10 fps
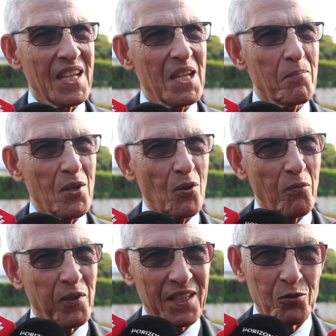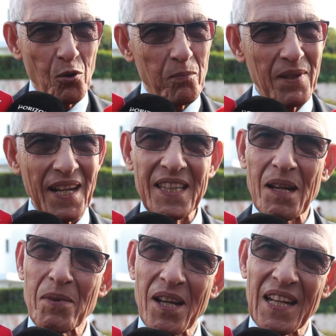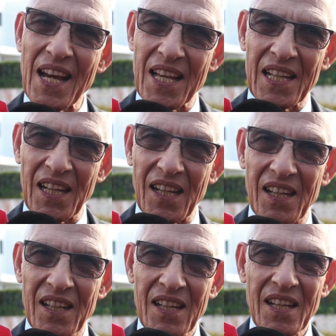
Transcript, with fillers: يبيعوا في الكذوب هذا ما لا يليق